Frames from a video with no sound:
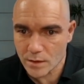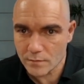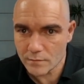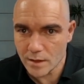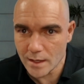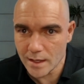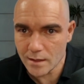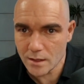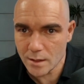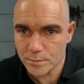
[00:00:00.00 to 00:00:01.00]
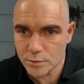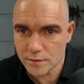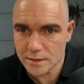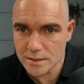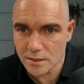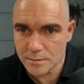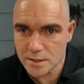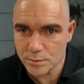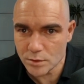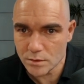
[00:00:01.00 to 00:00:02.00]
Voilà, hop, je vais descendre un
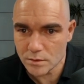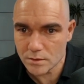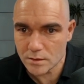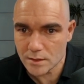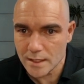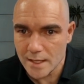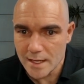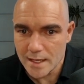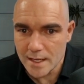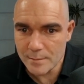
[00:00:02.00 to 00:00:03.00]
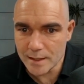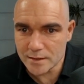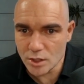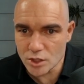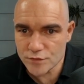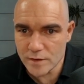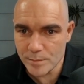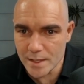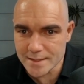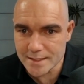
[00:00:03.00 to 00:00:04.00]
petit peu. Et maintenant, je vais
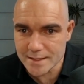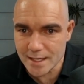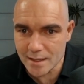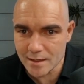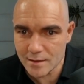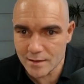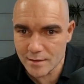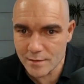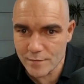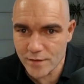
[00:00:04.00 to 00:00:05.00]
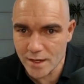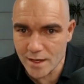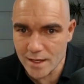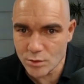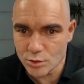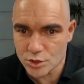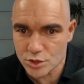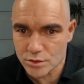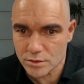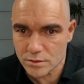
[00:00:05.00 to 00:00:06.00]
placer ça vers la gauche